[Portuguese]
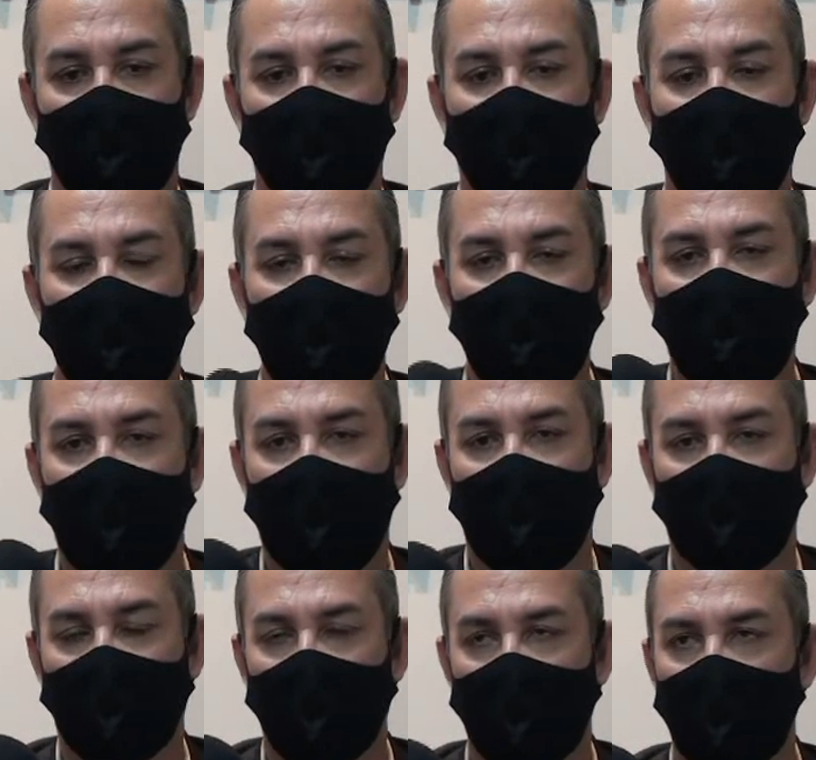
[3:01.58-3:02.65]
o
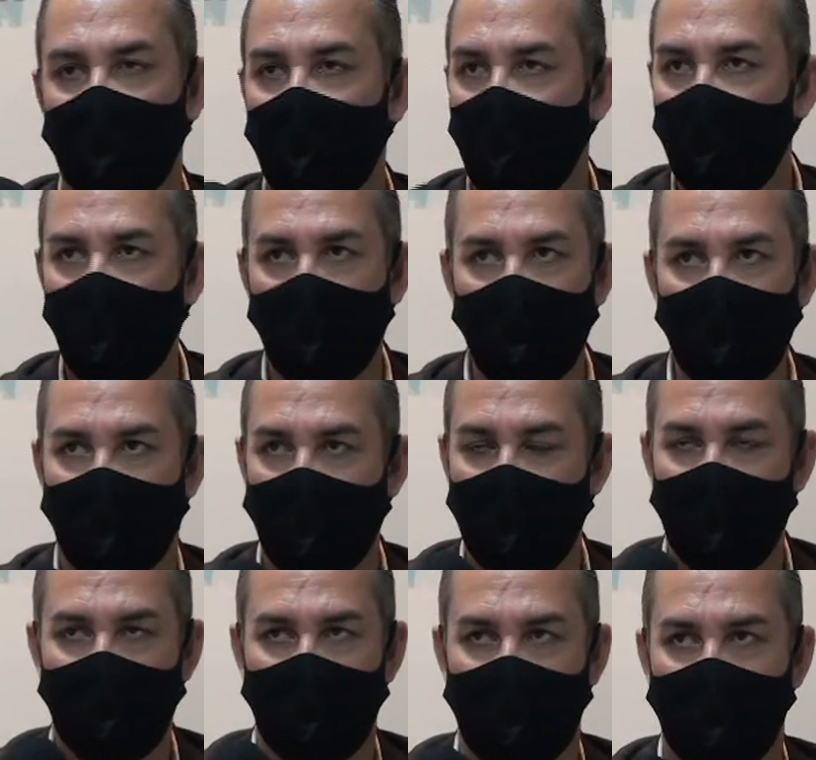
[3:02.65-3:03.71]
empregador não
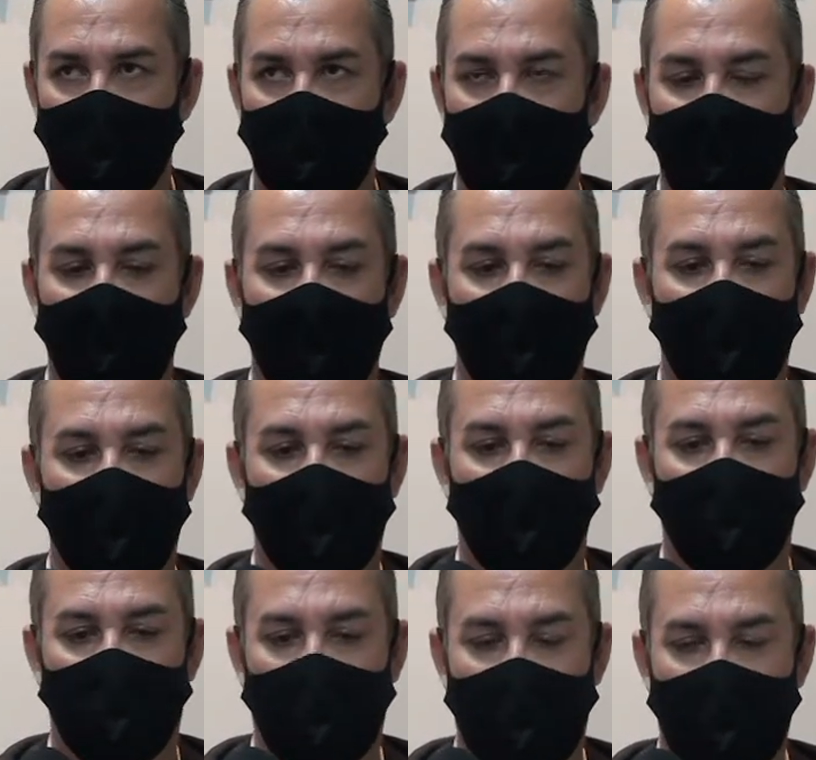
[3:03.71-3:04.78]
cumprir o
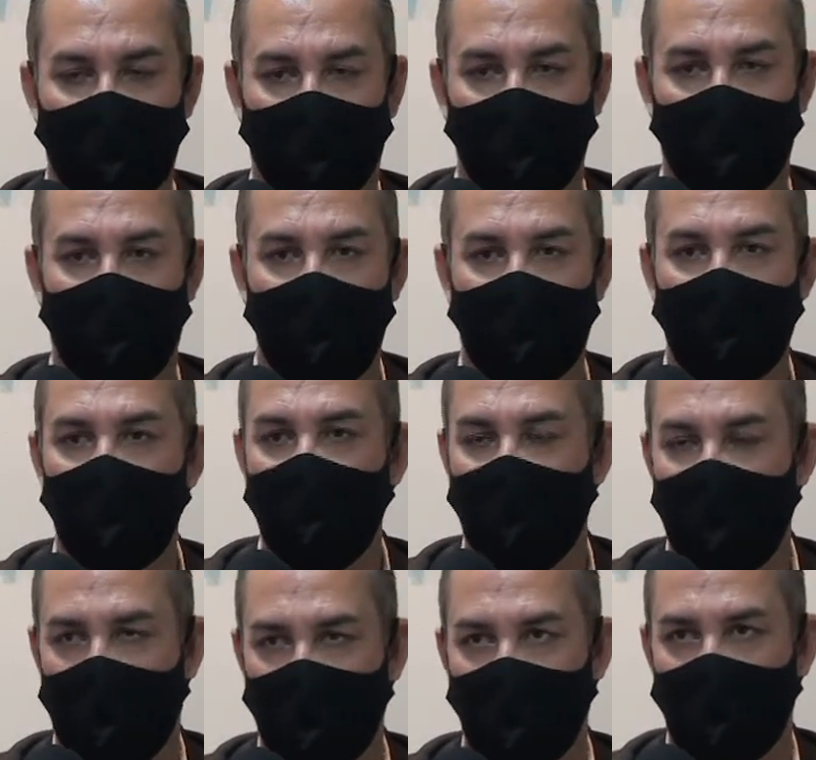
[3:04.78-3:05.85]
prazo
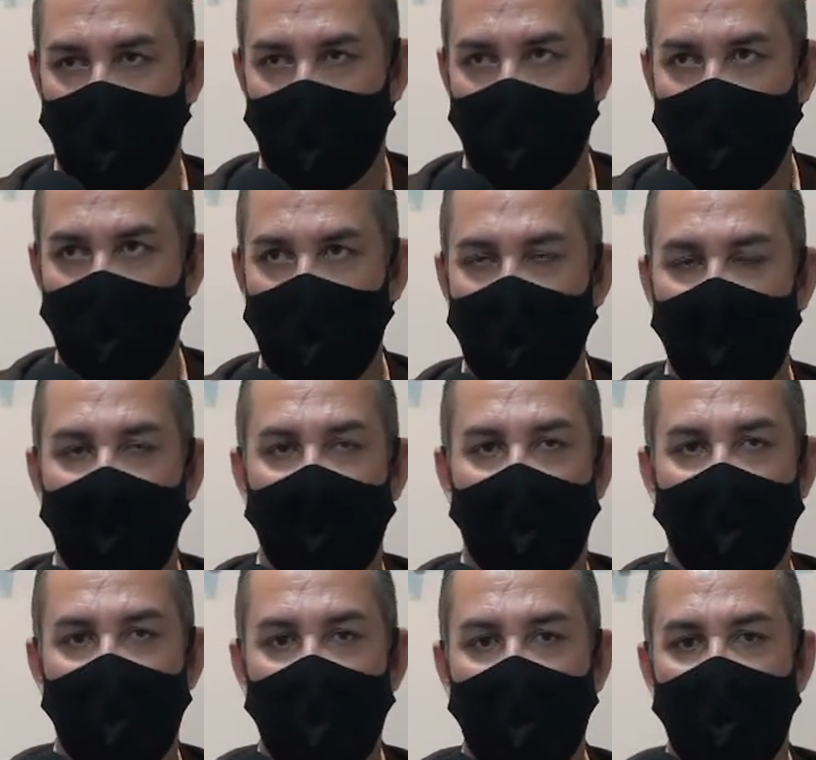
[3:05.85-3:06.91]
determinado na lei,
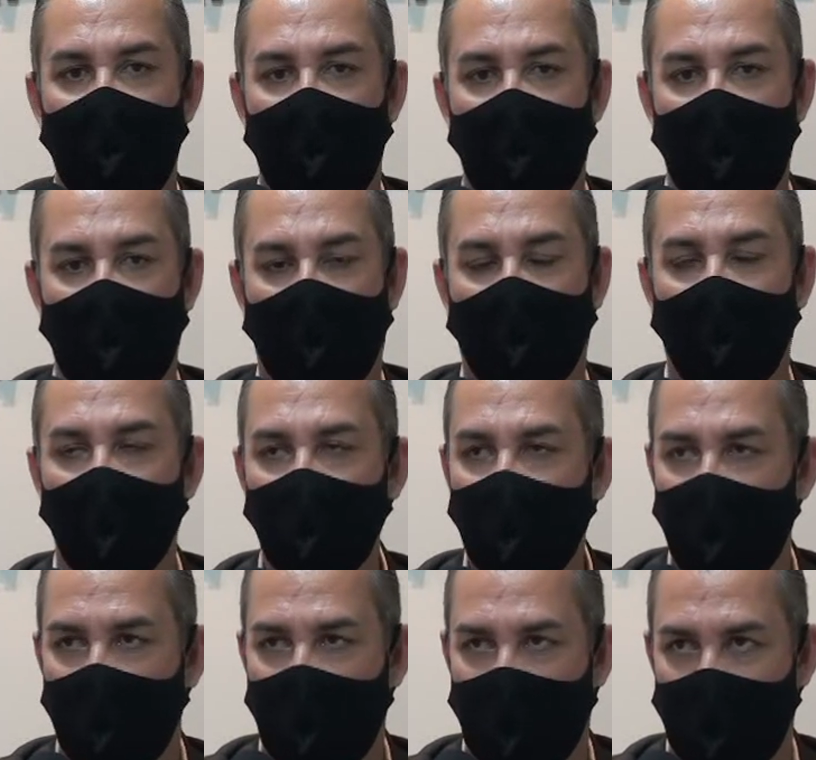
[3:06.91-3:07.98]
ele é
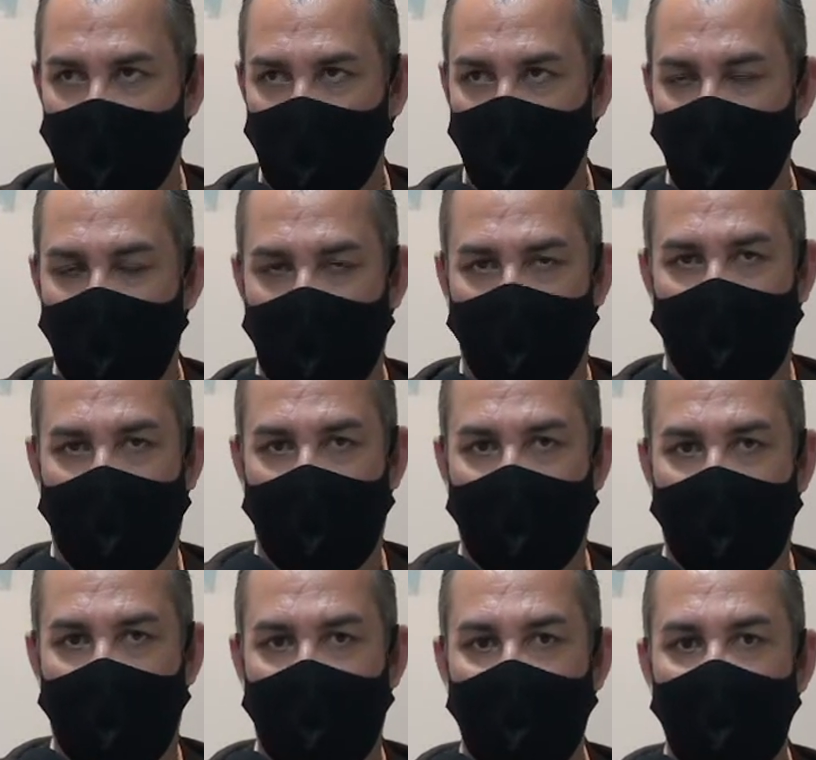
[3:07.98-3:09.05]
condenado a
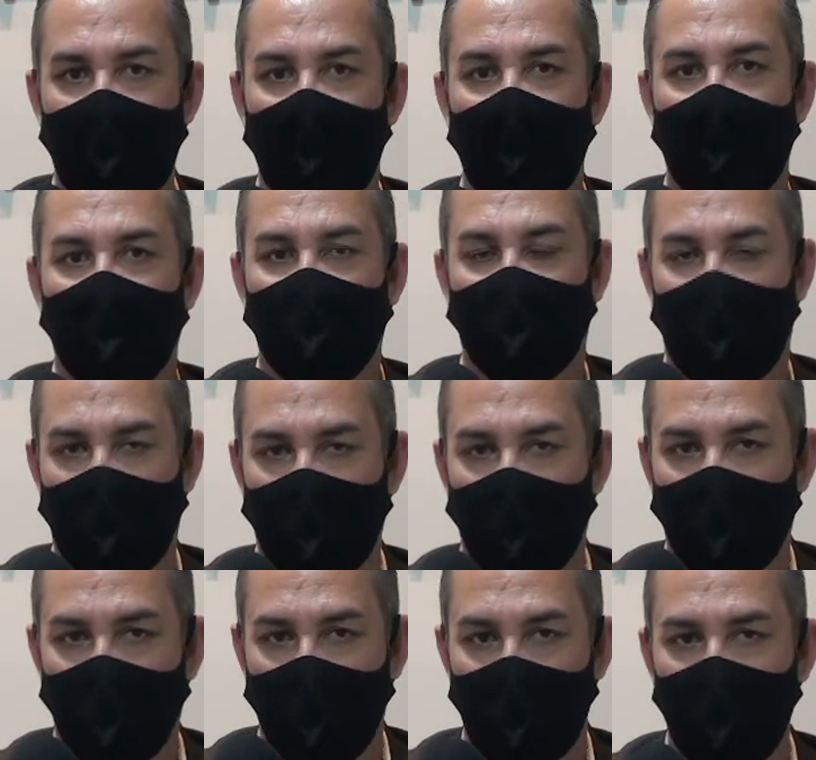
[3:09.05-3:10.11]
pagar o
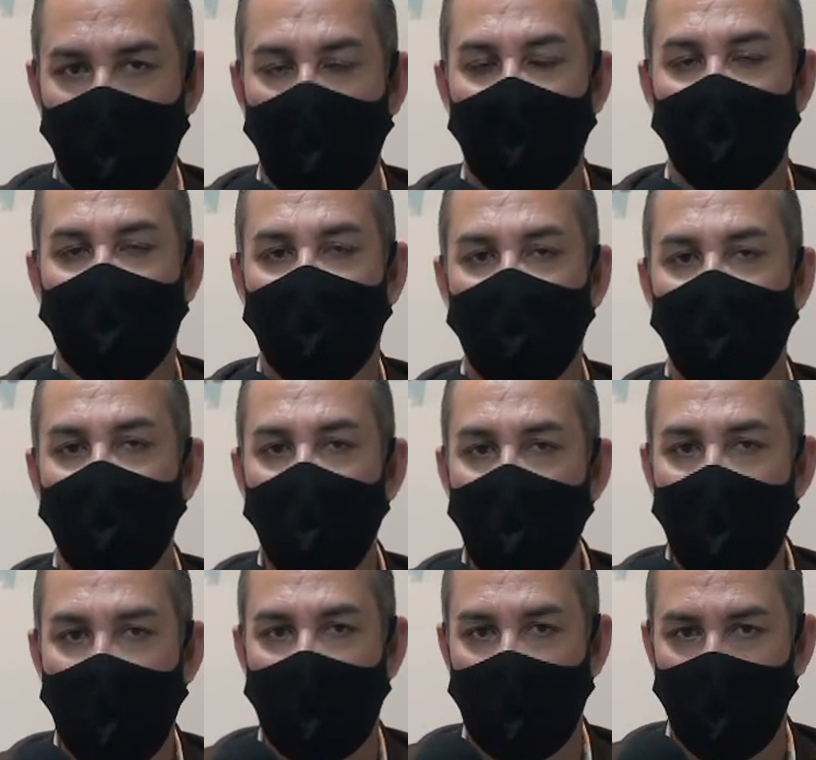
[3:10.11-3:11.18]
valor de
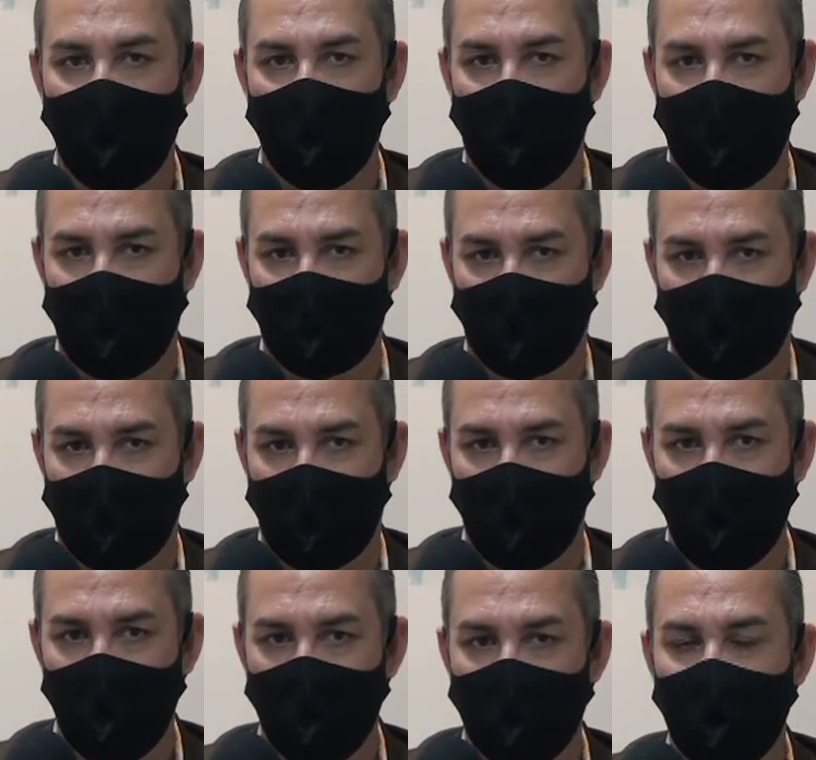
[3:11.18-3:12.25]
uma
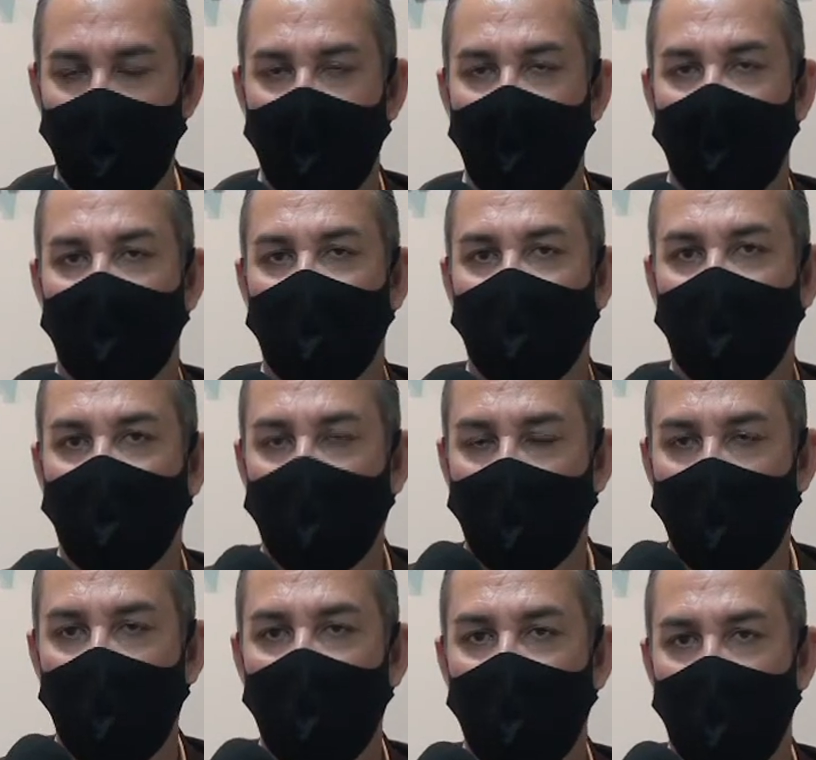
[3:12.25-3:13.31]
remuneração
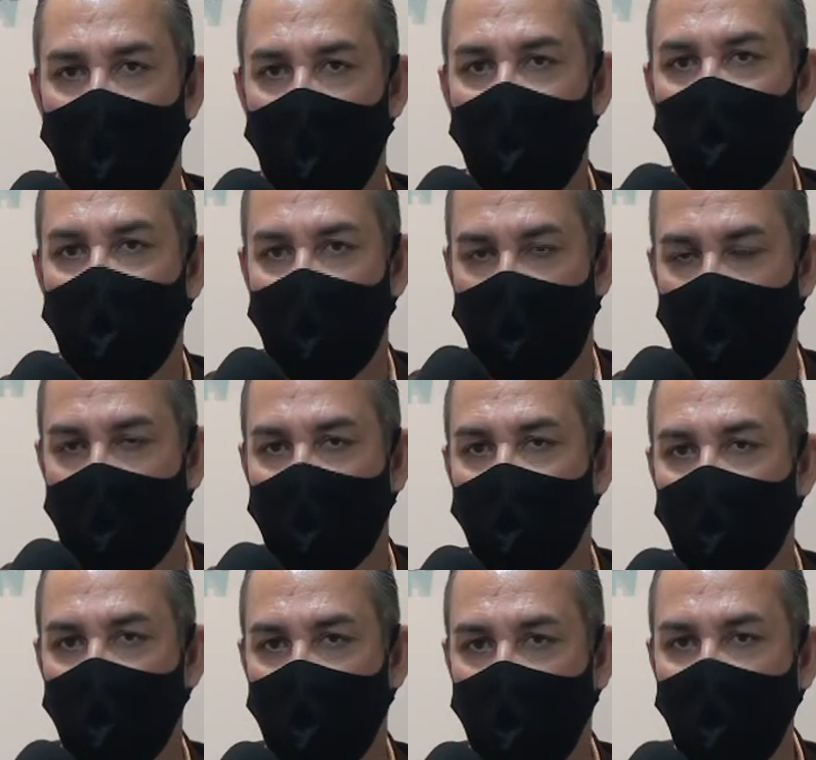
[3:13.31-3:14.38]
do empregado
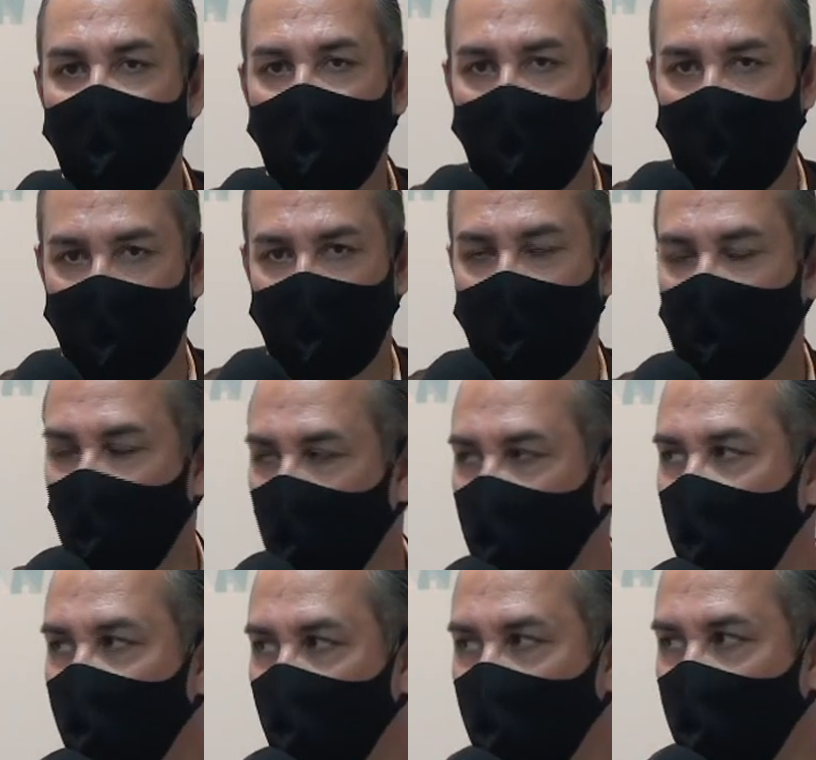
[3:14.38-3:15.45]
dispensado
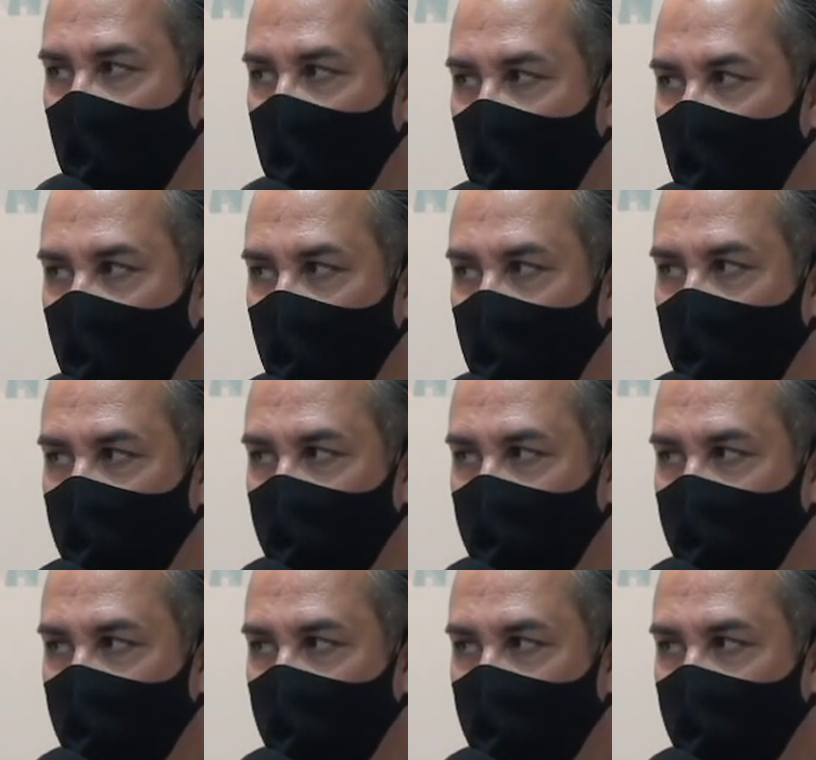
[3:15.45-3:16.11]
sem justa causa.